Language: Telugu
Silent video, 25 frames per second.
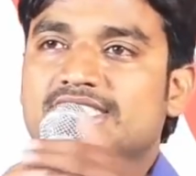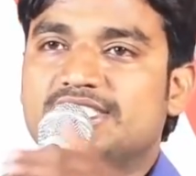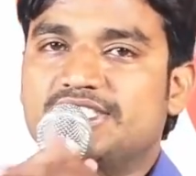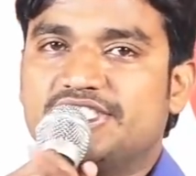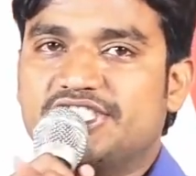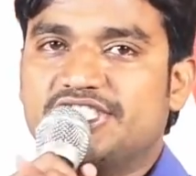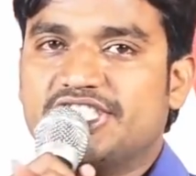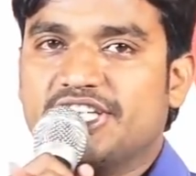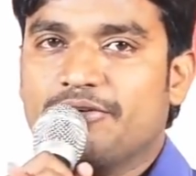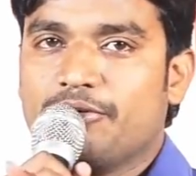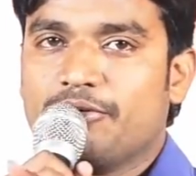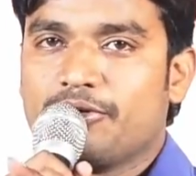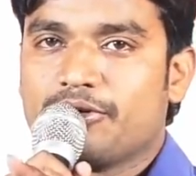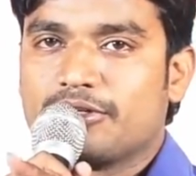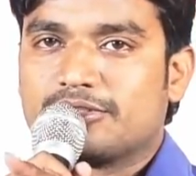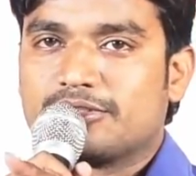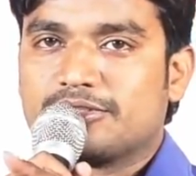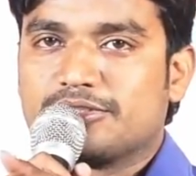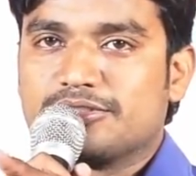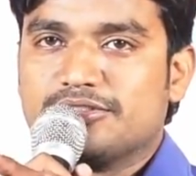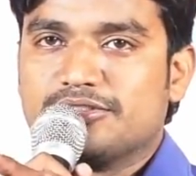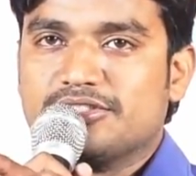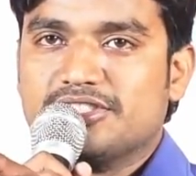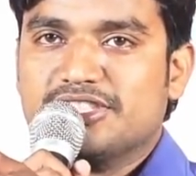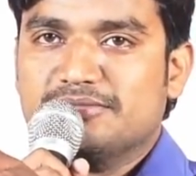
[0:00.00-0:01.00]

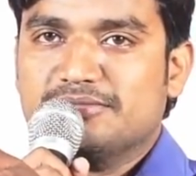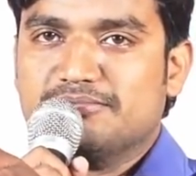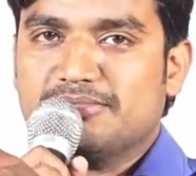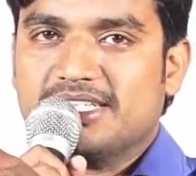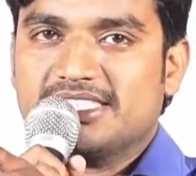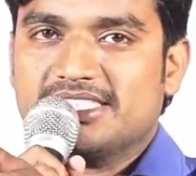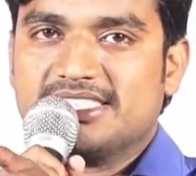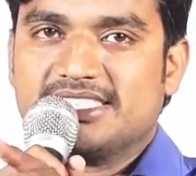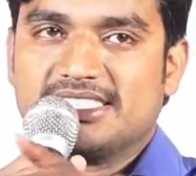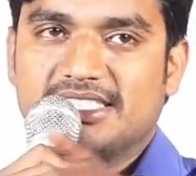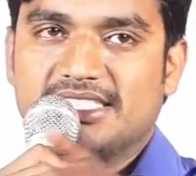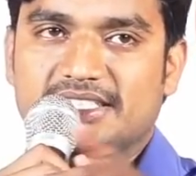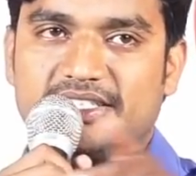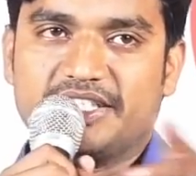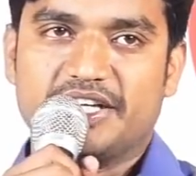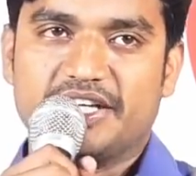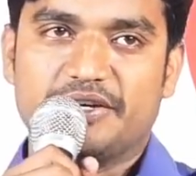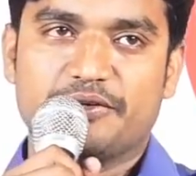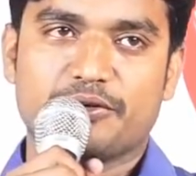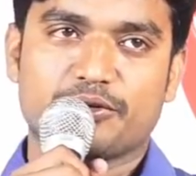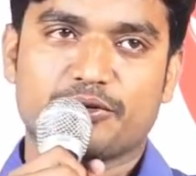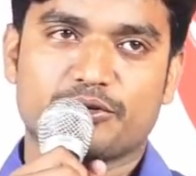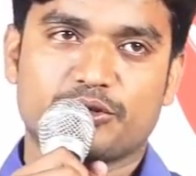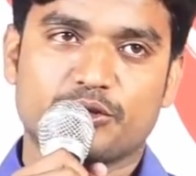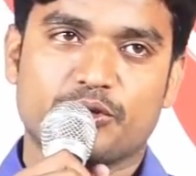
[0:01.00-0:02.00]
జీవవృక్షం నుండి మనిషిని
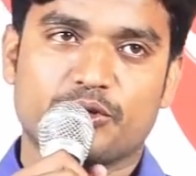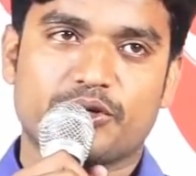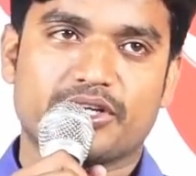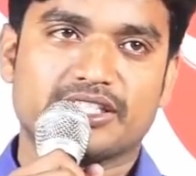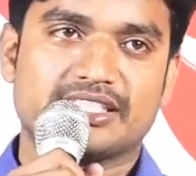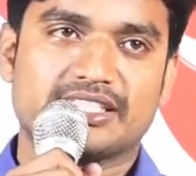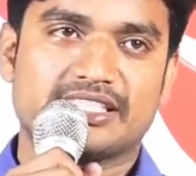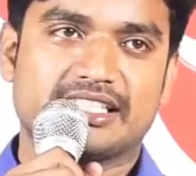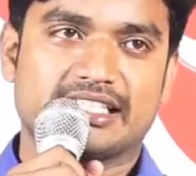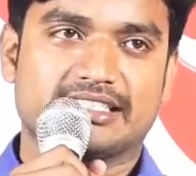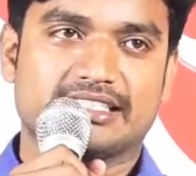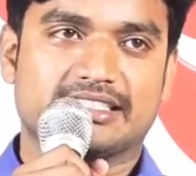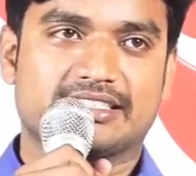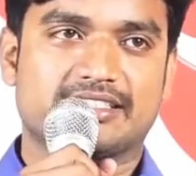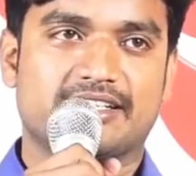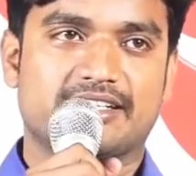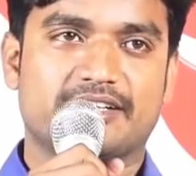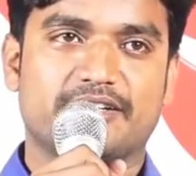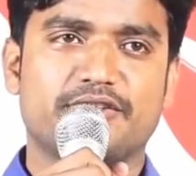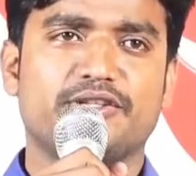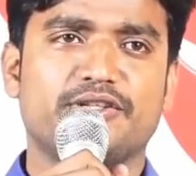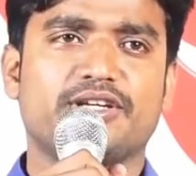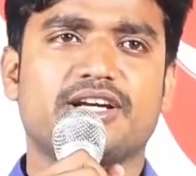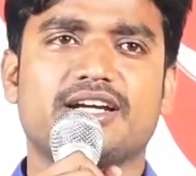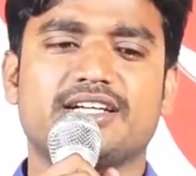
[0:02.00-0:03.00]
దేవుడు దూరం చేస్తున్నాడు
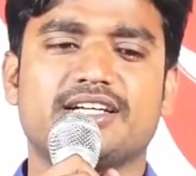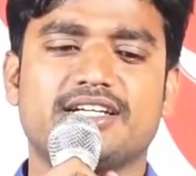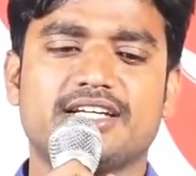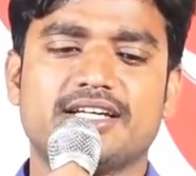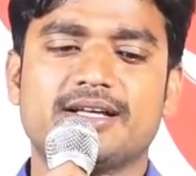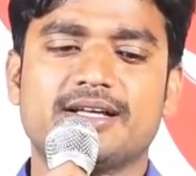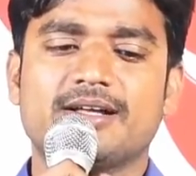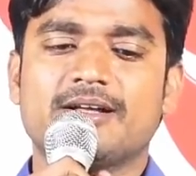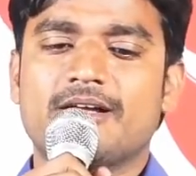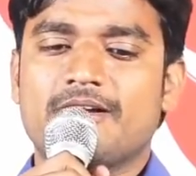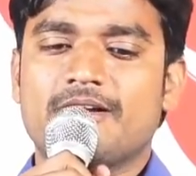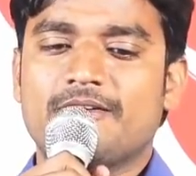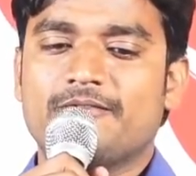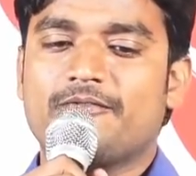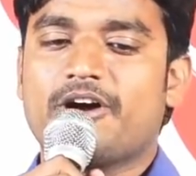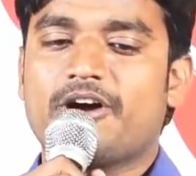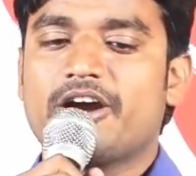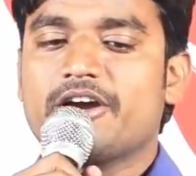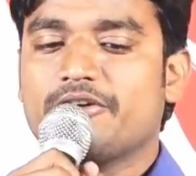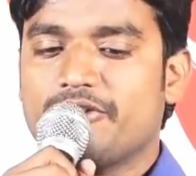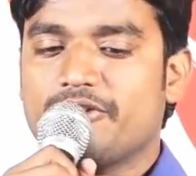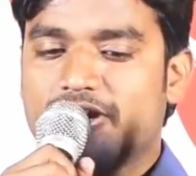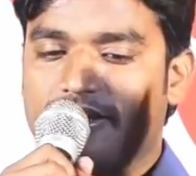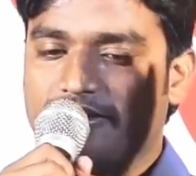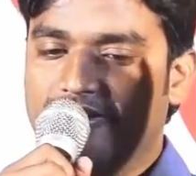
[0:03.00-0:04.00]
ఎందుకంటే
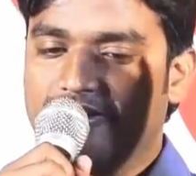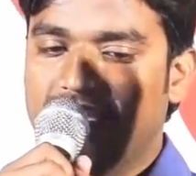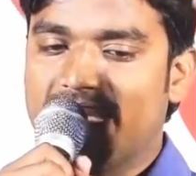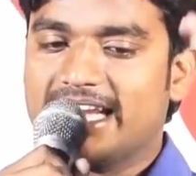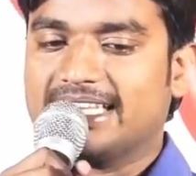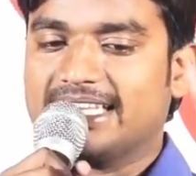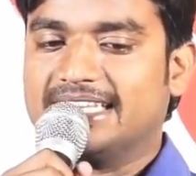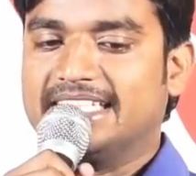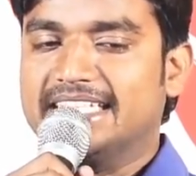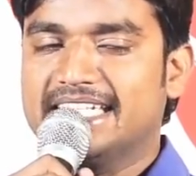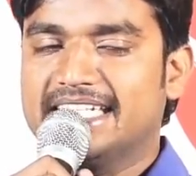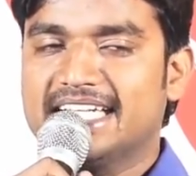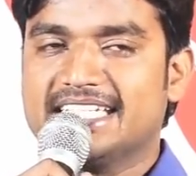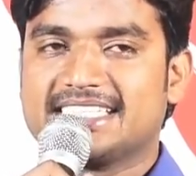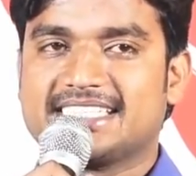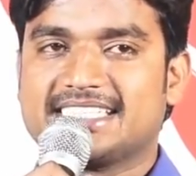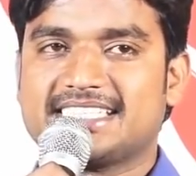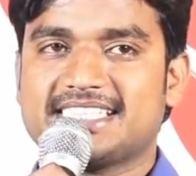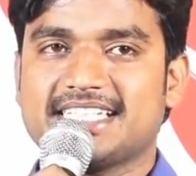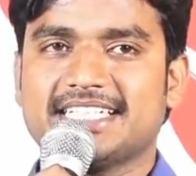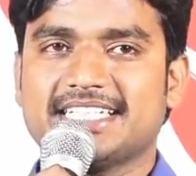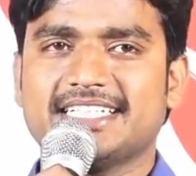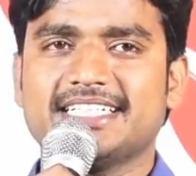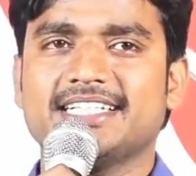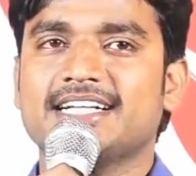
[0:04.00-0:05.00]
వాడు ఒకవేళ
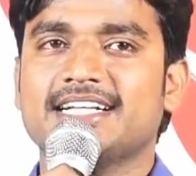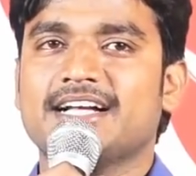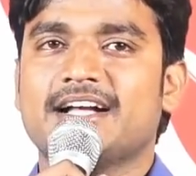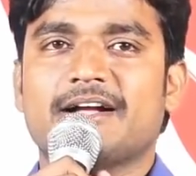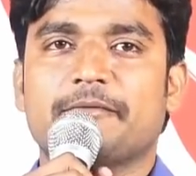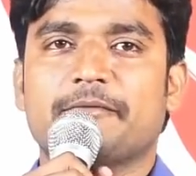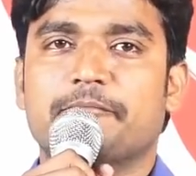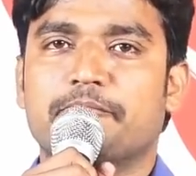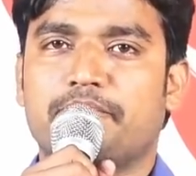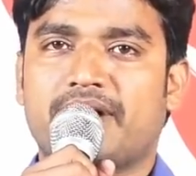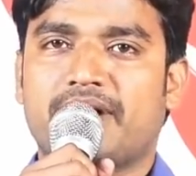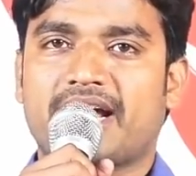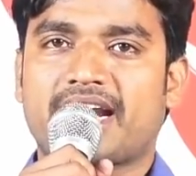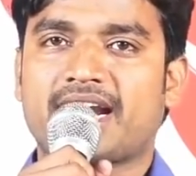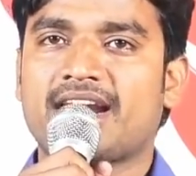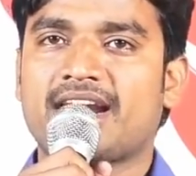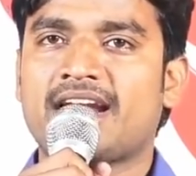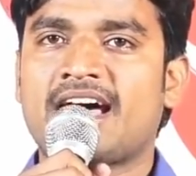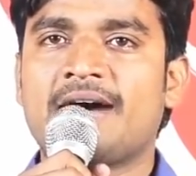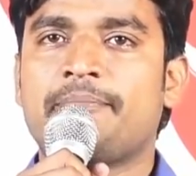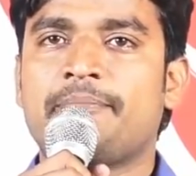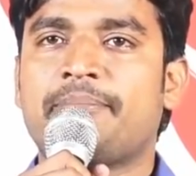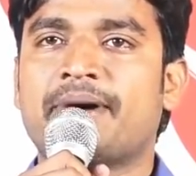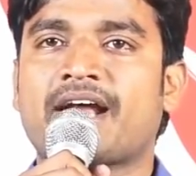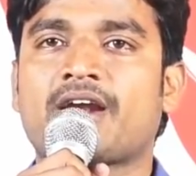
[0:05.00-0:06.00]
తినేస్తే
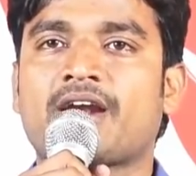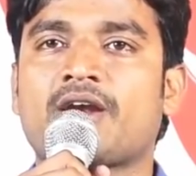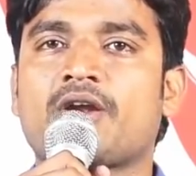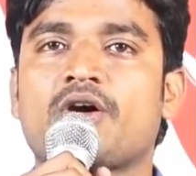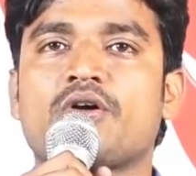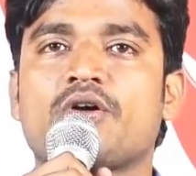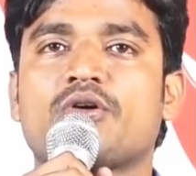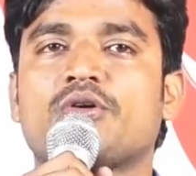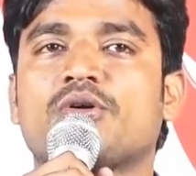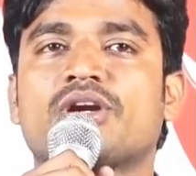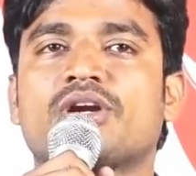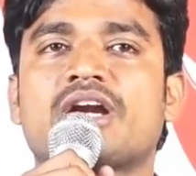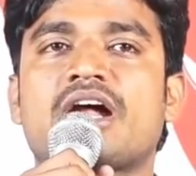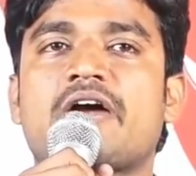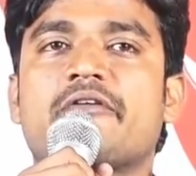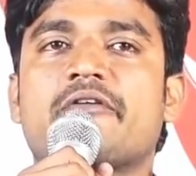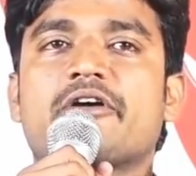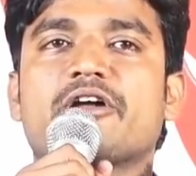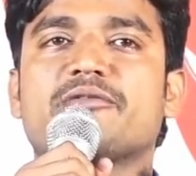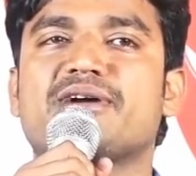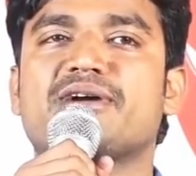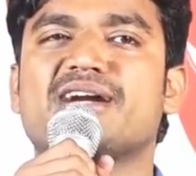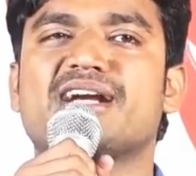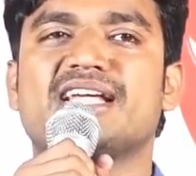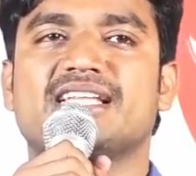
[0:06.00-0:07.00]
మరలా పరలోకం
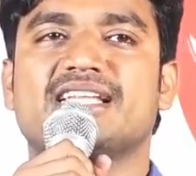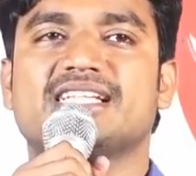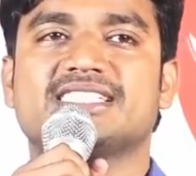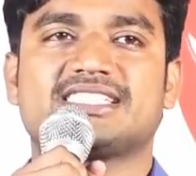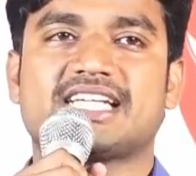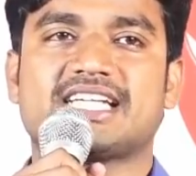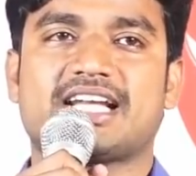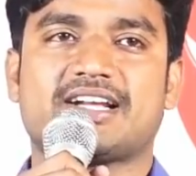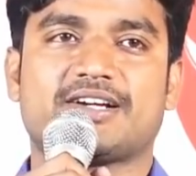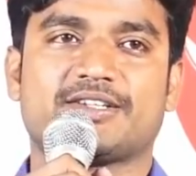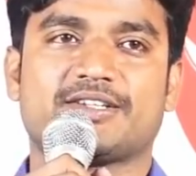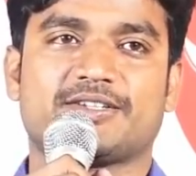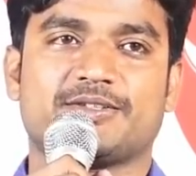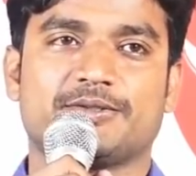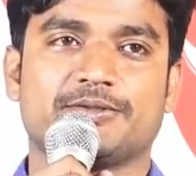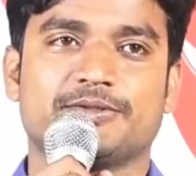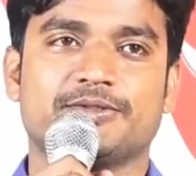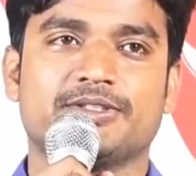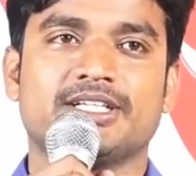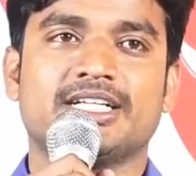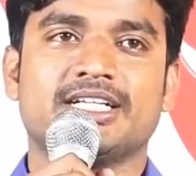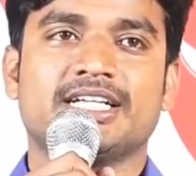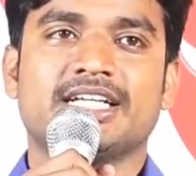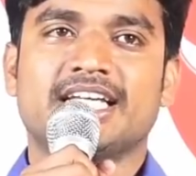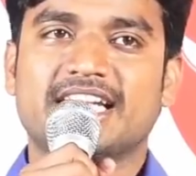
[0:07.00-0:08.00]
రావడం అనేది జరగదు
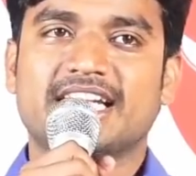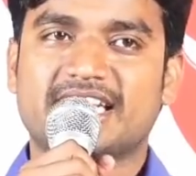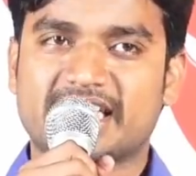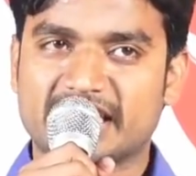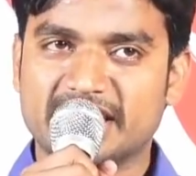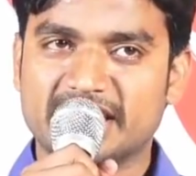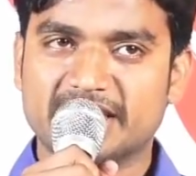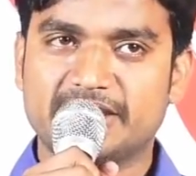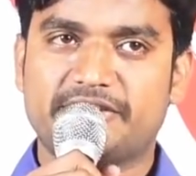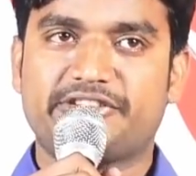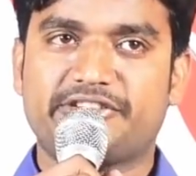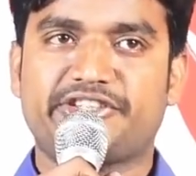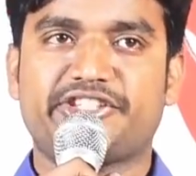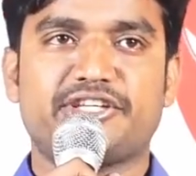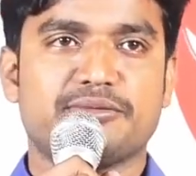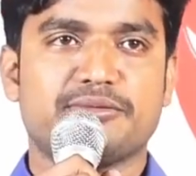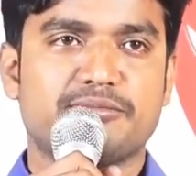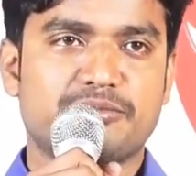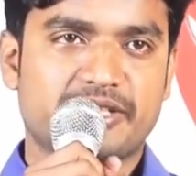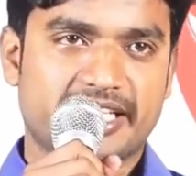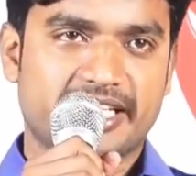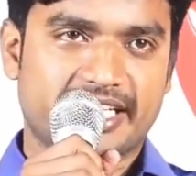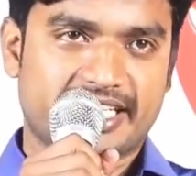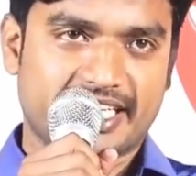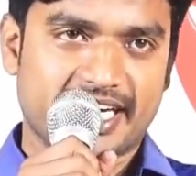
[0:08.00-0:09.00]
ఇక
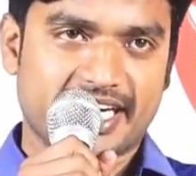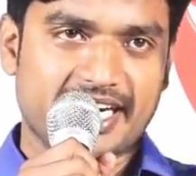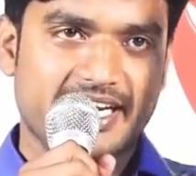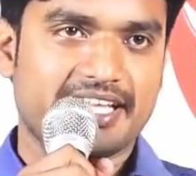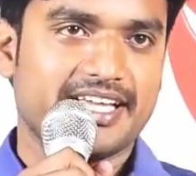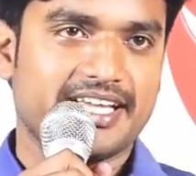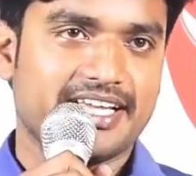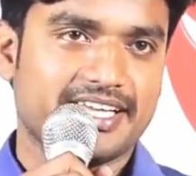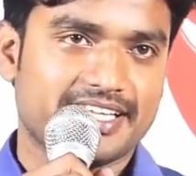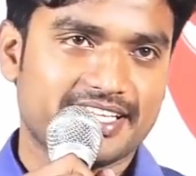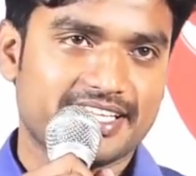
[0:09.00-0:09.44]
నిత్యము ఇక్కడే